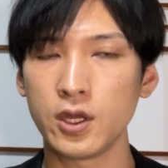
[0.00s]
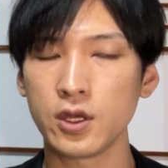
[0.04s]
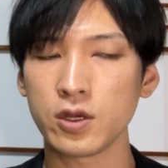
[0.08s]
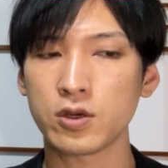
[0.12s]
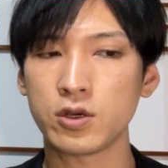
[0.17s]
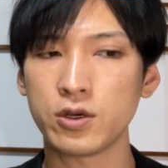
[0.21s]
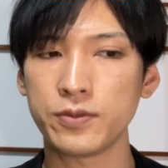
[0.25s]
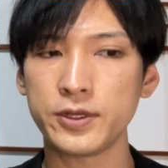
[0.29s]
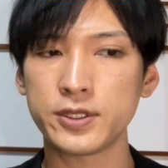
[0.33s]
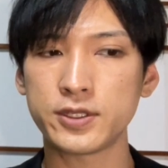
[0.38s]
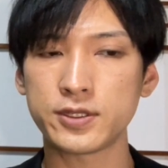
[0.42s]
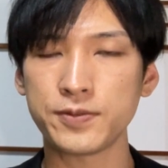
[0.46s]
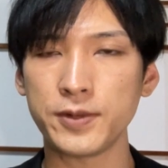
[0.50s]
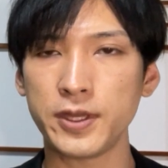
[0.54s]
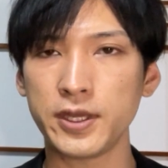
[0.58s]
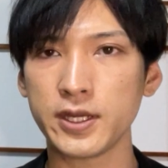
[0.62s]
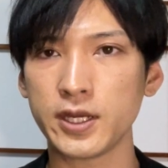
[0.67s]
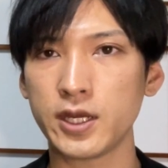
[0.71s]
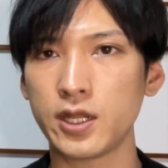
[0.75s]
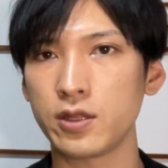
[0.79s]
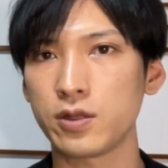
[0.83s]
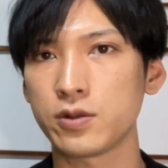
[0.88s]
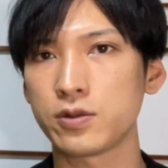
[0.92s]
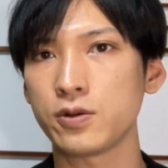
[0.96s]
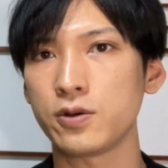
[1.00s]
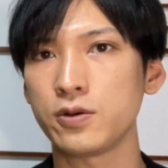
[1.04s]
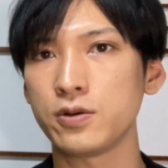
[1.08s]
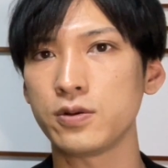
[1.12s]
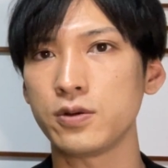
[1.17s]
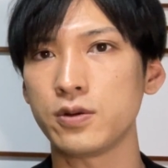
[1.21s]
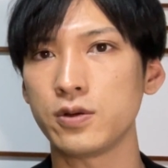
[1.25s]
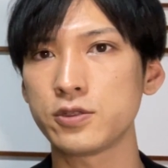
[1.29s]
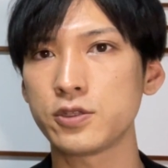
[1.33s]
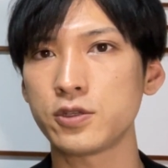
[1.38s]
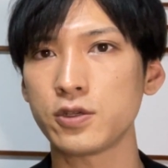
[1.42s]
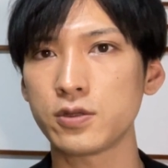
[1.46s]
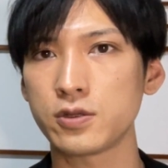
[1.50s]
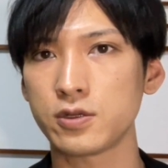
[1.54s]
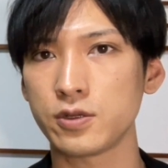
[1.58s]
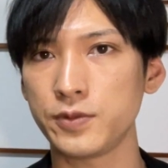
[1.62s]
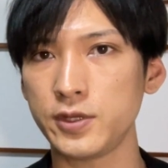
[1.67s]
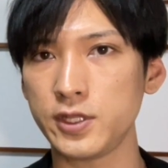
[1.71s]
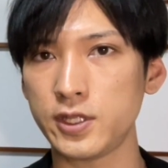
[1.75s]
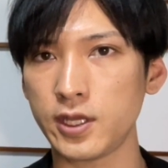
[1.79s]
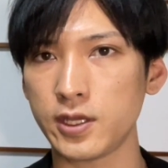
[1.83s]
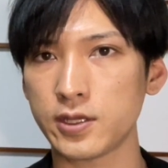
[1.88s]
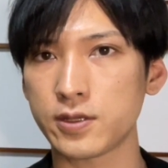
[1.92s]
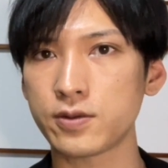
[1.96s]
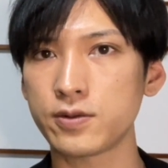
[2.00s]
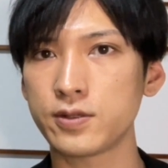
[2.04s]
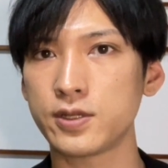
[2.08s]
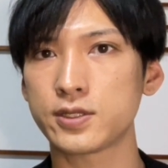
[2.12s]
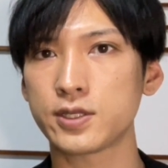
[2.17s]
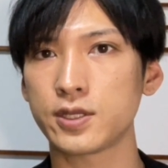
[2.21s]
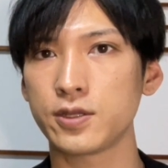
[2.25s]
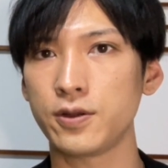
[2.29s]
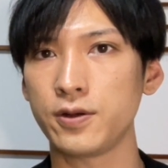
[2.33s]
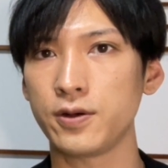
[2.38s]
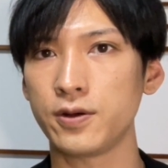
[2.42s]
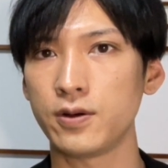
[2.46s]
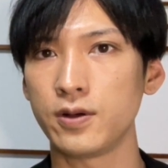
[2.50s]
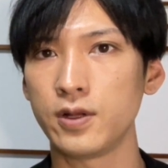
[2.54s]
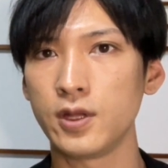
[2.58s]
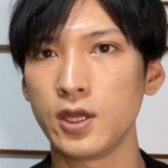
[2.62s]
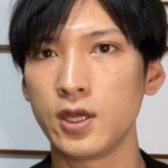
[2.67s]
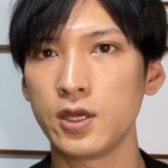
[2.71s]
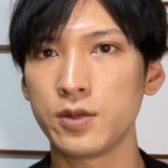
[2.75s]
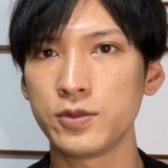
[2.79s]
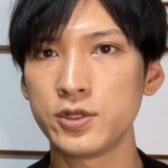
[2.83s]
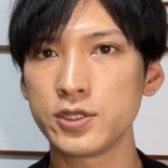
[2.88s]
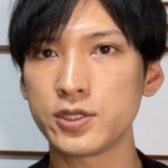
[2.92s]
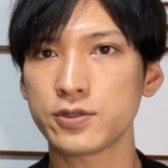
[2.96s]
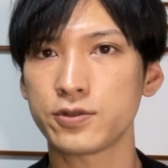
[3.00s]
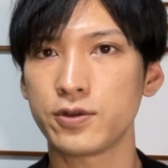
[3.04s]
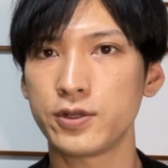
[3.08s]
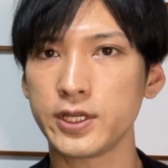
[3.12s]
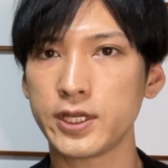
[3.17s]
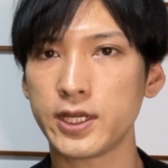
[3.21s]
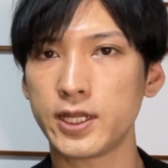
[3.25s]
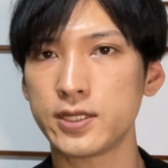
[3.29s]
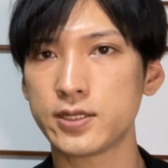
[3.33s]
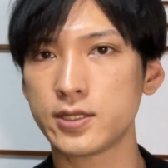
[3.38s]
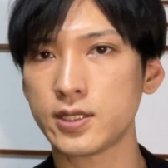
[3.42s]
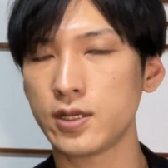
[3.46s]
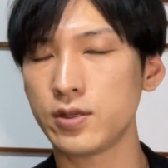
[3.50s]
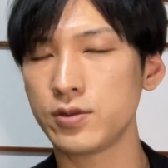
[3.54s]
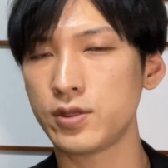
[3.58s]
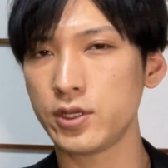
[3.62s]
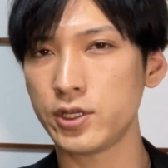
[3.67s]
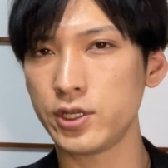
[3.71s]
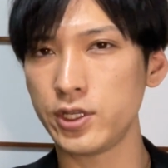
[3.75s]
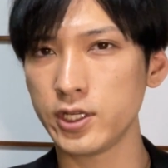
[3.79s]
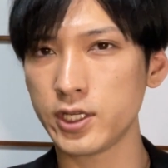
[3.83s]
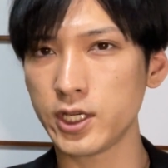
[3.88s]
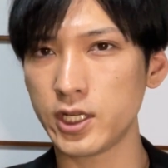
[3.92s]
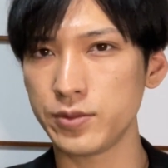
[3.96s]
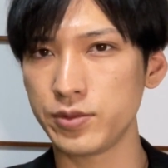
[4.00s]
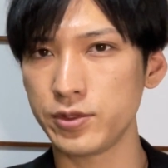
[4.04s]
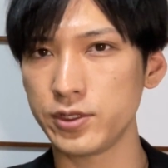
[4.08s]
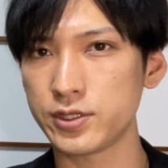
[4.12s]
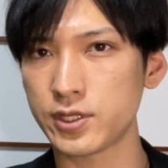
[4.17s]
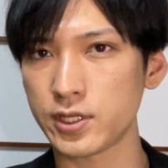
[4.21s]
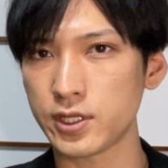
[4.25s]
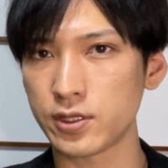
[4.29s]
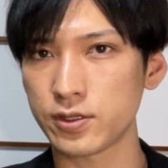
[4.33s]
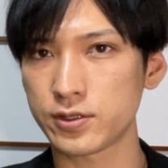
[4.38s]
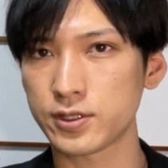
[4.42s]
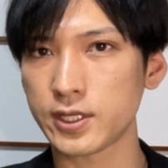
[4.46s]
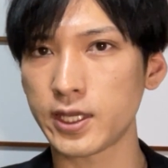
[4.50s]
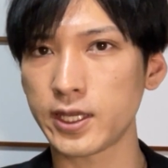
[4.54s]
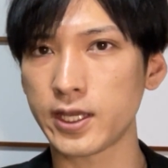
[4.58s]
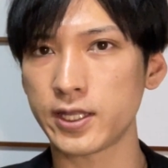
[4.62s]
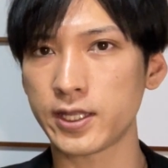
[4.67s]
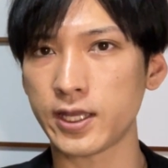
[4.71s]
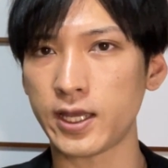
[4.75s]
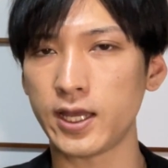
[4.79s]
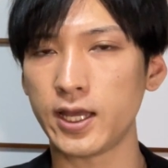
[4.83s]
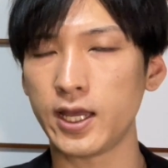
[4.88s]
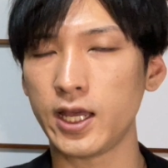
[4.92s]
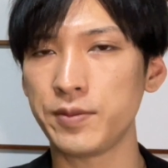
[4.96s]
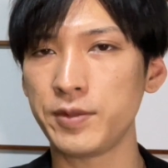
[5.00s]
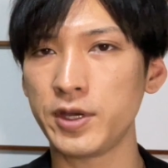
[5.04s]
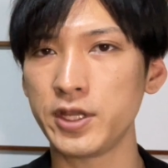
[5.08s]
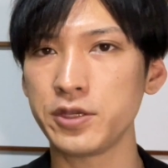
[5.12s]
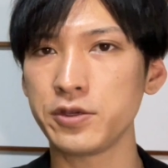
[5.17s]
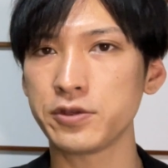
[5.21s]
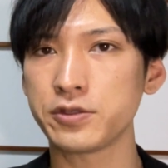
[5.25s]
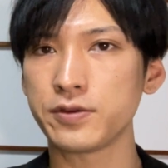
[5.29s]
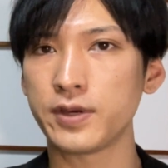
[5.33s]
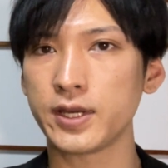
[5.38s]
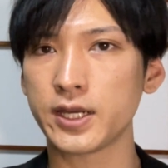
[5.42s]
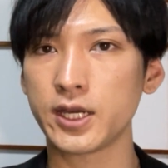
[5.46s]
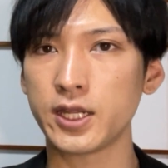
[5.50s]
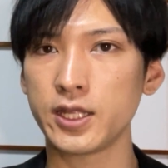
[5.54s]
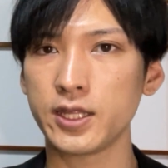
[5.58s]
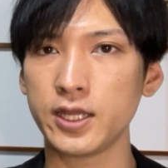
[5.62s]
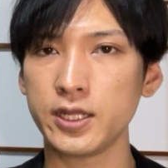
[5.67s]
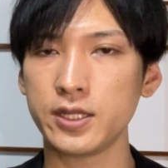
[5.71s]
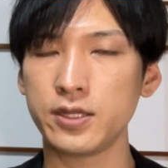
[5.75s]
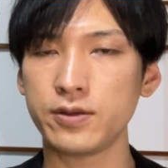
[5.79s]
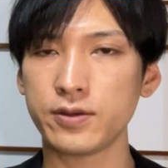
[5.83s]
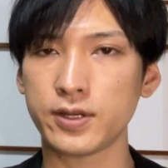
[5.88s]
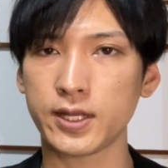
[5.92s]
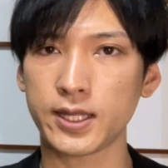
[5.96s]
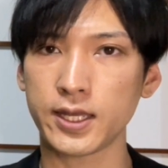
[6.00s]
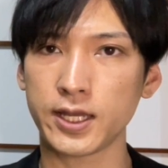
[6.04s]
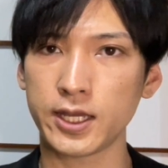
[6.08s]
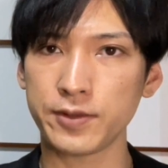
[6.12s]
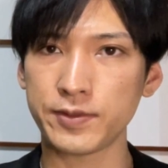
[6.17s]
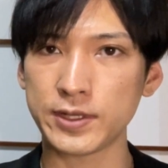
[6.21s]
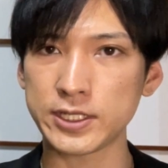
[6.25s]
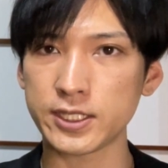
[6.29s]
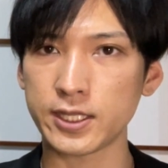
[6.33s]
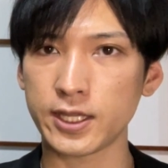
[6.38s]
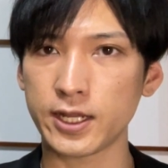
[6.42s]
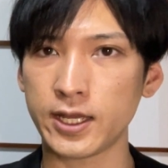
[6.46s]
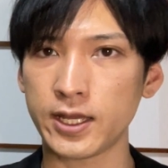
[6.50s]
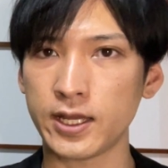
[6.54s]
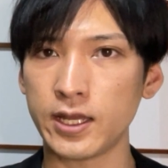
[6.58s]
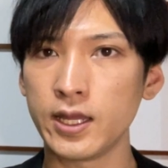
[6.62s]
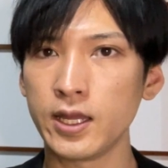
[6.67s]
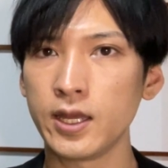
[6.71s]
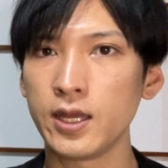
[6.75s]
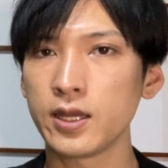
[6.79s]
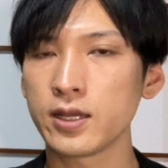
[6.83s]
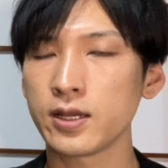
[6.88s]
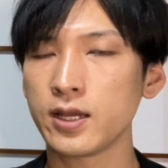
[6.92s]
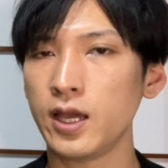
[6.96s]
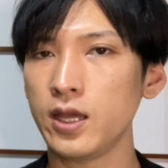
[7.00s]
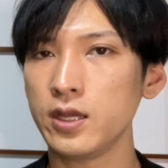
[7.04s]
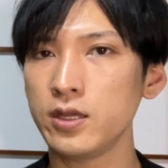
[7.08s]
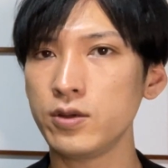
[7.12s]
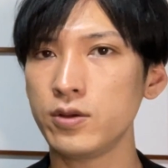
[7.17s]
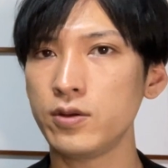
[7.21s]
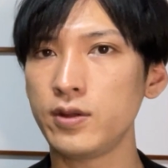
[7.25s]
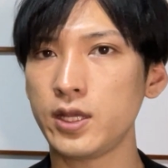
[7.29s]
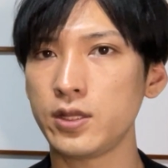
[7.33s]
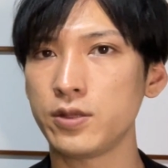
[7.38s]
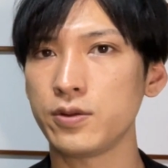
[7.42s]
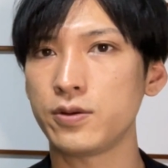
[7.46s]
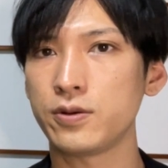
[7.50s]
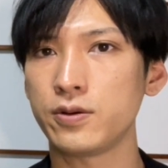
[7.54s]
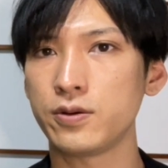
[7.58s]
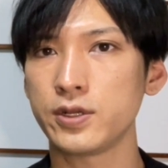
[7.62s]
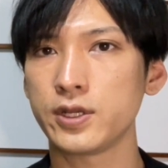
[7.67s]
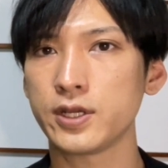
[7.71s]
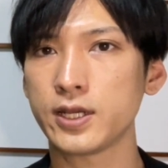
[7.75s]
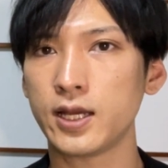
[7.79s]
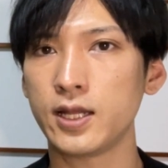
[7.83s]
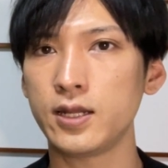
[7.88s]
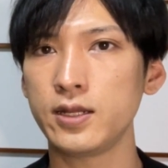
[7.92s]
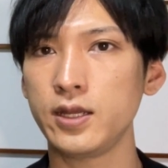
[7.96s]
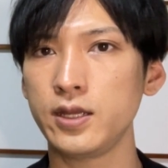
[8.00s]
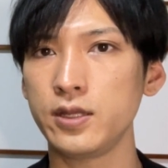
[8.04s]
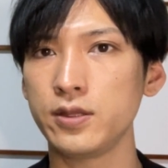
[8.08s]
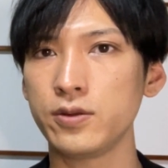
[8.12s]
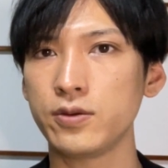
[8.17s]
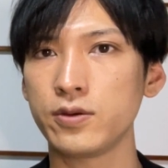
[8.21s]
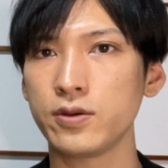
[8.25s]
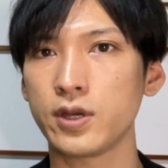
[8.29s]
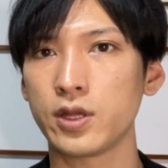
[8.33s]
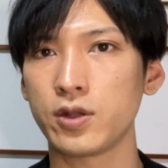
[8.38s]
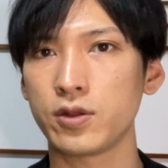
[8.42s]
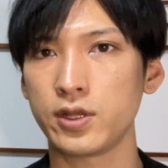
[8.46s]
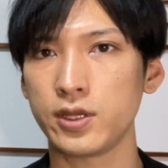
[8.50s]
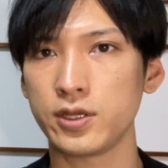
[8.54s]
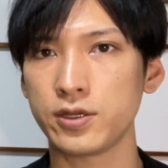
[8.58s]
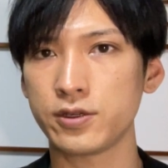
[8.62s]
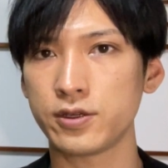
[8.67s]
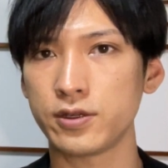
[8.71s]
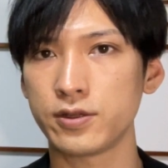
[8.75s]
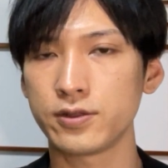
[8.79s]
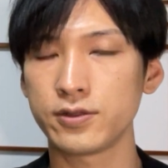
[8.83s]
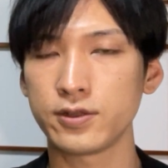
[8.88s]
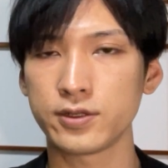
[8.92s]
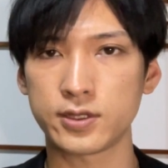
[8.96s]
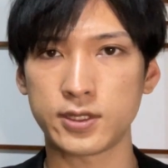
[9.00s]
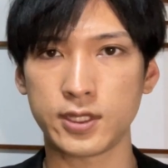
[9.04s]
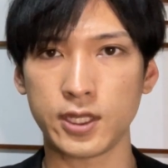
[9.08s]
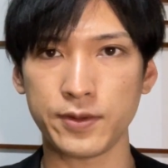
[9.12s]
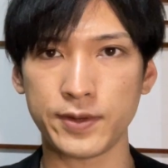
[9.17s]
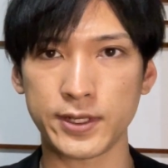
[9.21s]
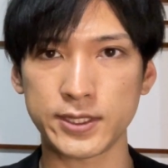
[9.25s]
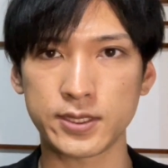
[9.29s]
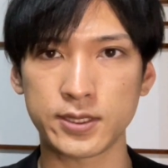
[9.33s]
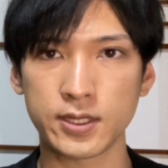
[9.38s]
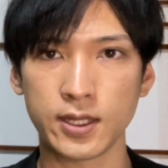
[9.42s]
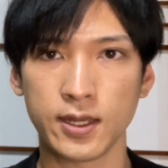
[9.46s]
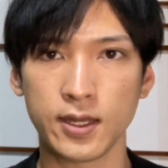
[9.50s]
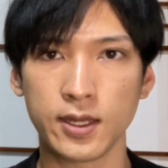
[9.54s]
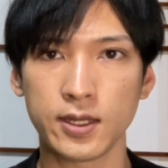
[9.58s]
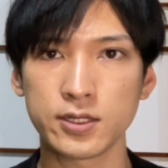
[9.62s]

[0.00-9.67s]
個別銘柄の動向をちょっと見ていくんですけど、もしこれから使うテクニカル分析の使い方、あまりよくわからないという方がいましたら、概要欄の方に関連動画のリンク載せています。